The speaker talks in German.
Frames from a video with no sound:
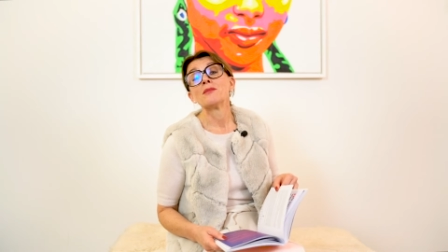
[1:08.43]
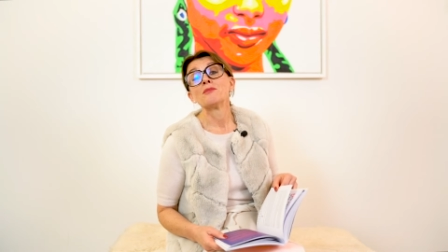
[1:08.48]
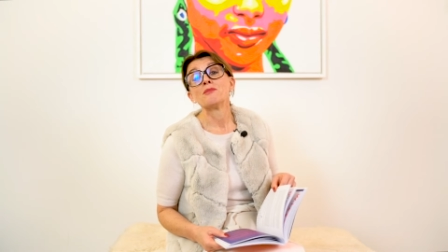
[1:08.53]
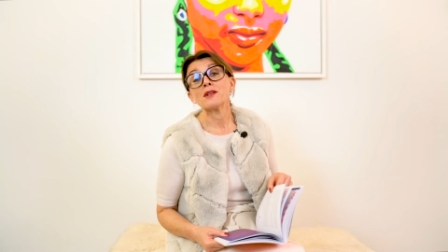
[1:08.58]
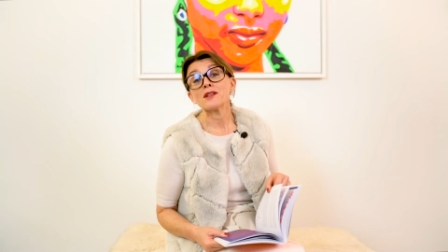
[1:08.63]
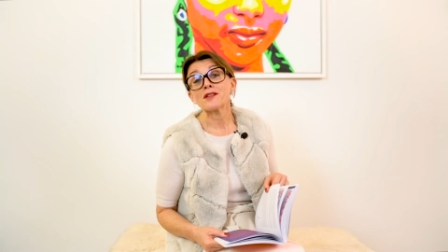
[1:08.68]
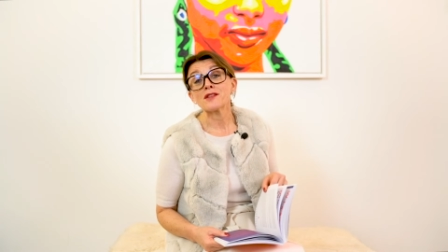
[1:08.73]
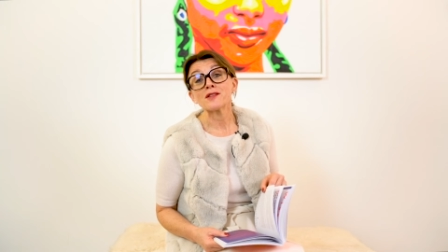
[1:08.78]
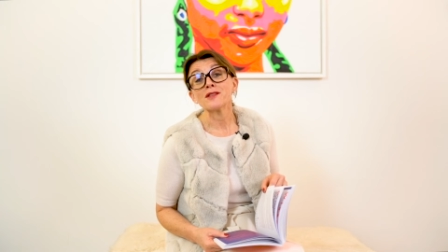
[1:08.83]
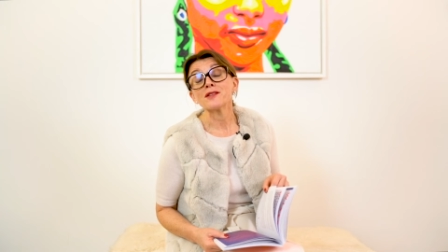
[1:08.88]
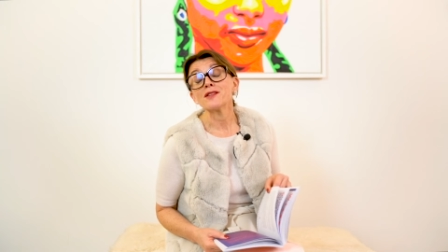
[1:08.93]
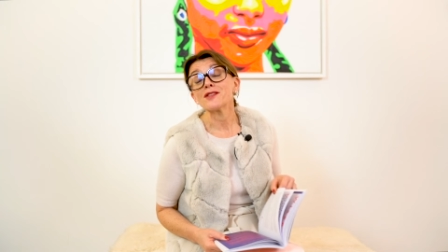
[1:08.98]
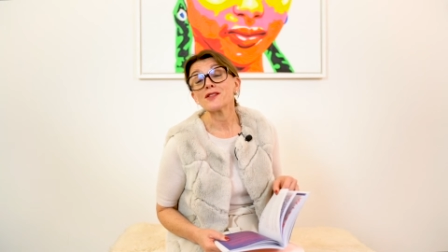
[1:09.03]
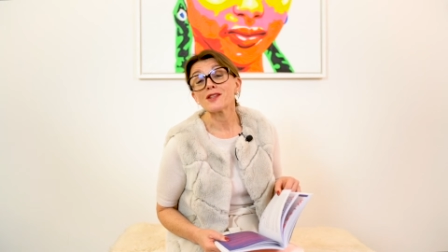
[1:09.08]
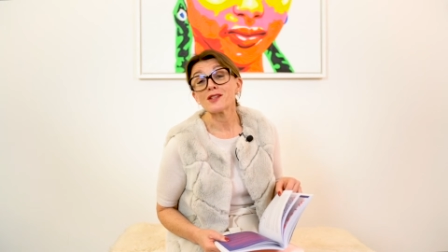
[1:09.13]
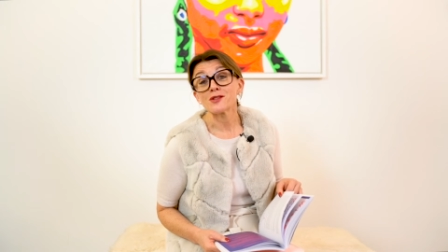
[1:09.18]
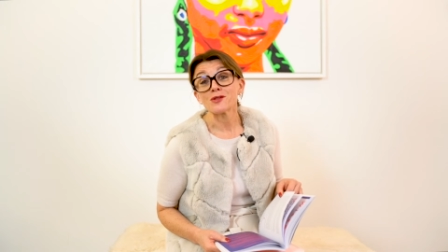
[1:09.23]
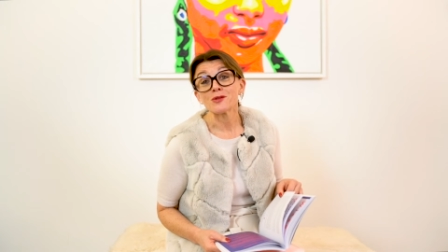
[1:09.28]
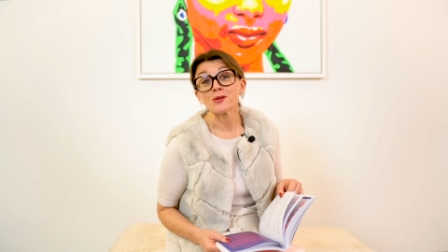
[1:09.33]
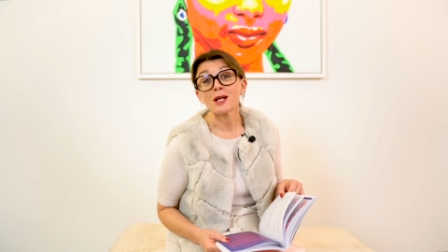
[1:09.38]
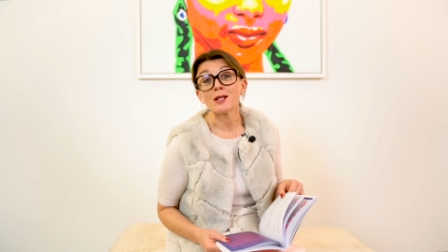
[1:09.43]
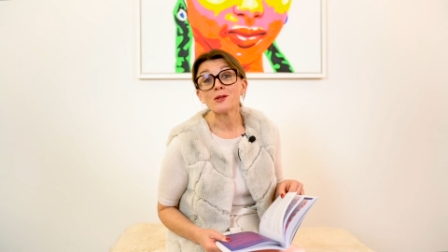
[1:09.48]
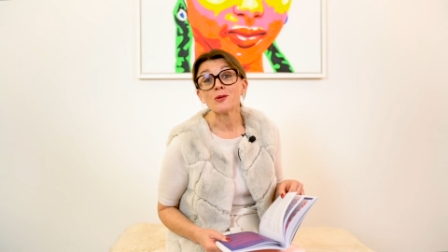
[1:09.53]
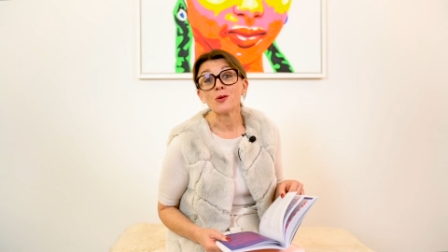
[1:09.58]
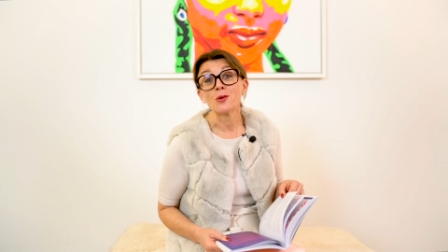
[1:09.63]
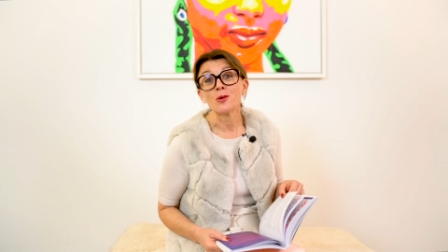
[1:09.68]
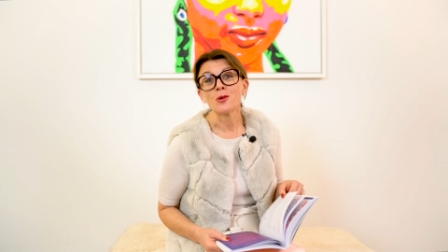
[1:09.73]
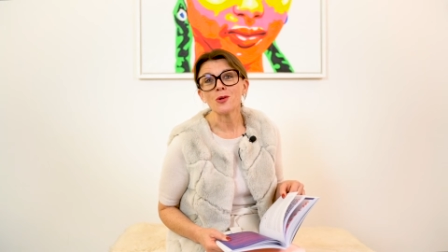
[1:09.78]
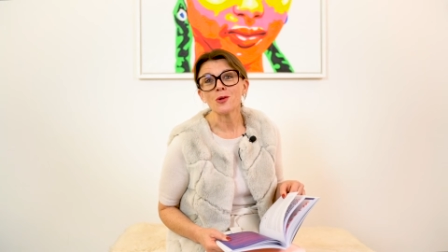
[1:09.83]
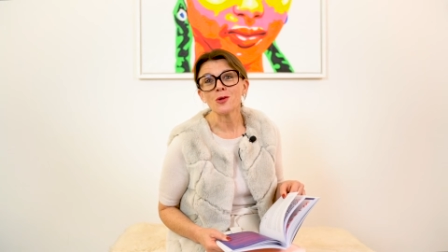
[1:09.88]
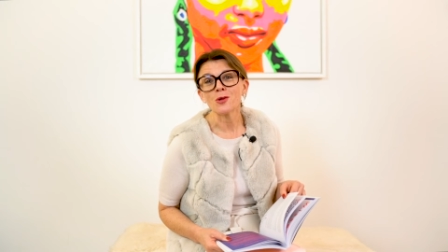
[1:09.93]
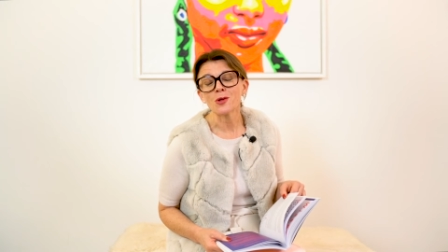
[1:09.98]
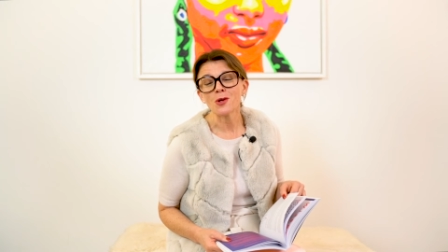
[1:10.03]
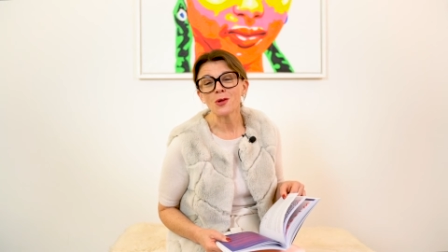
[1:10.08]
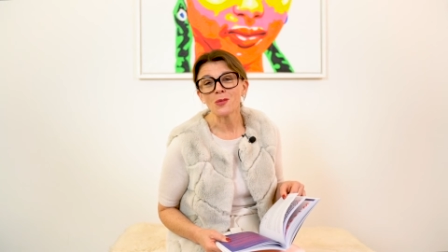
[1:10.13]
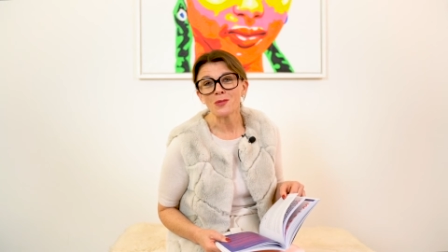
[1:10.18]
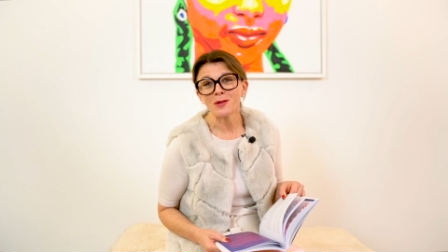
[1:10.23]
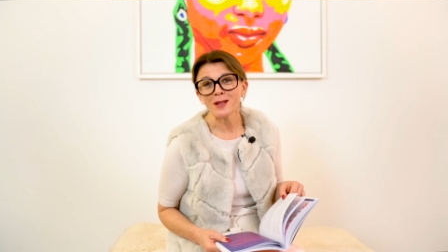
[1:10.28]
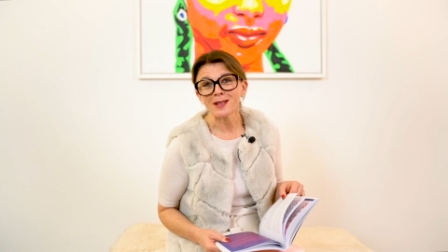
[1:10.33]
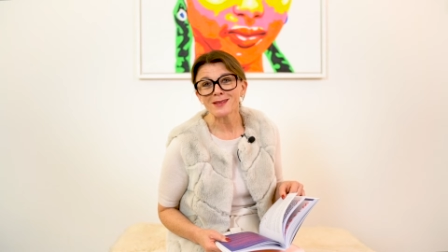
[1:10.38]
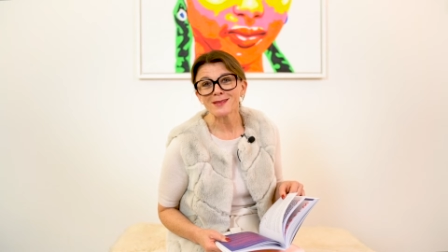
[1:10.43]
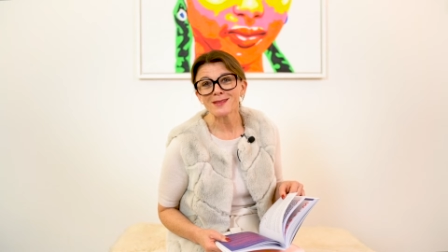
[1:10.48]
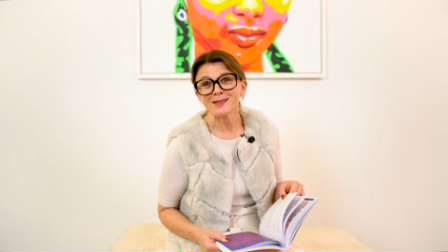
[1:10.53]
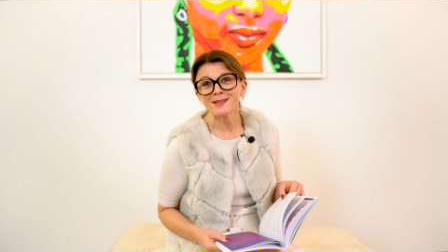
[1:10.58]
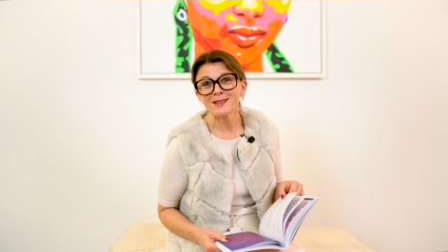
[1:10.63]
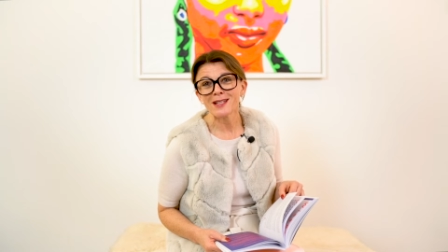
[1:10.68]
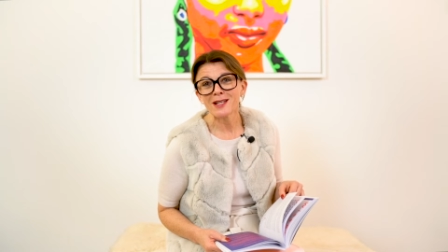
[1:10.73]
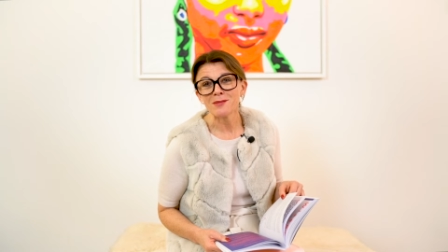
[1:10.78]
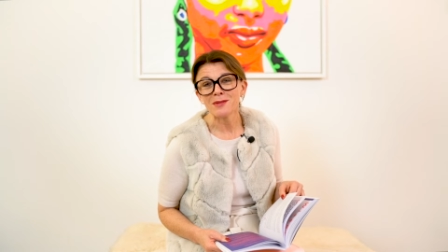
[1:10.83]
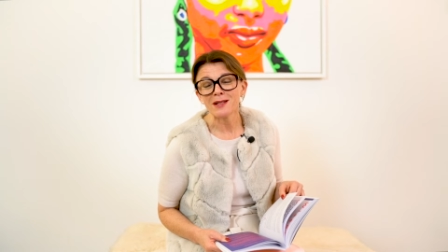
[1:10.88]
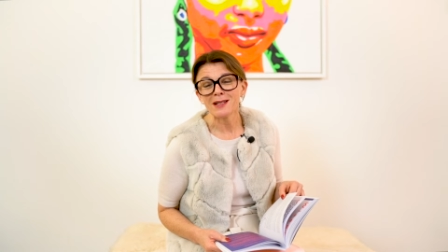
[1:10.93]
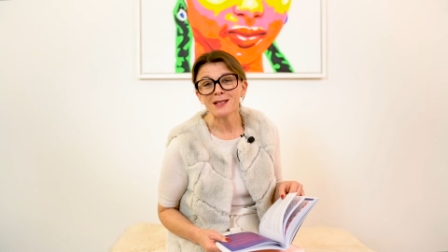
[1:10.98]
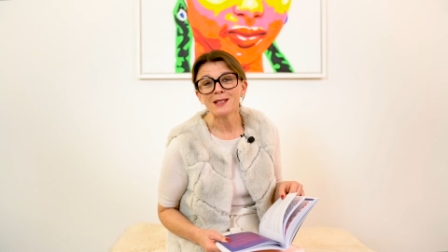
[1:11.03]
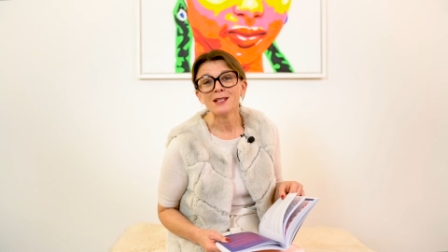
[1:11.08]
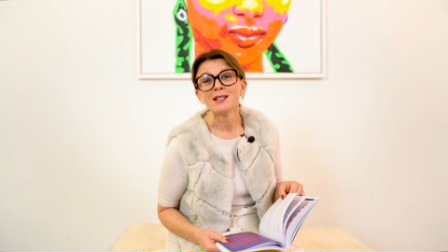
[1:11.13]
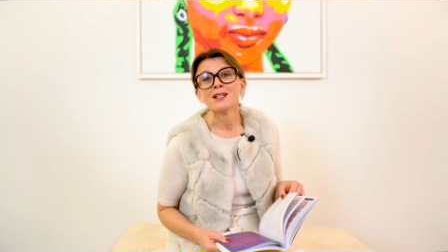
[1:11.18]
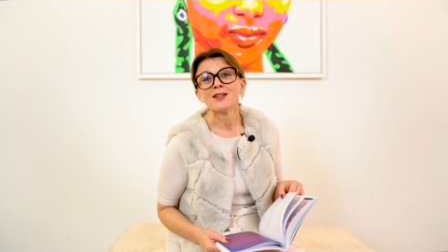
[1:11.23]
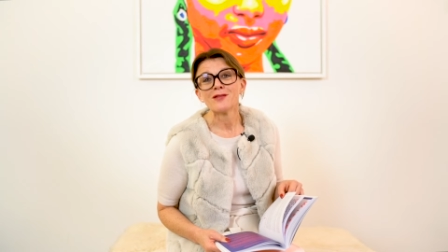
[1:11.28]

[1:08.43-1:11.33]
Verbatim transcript: Messen ist also ein hochkomplexes Thema,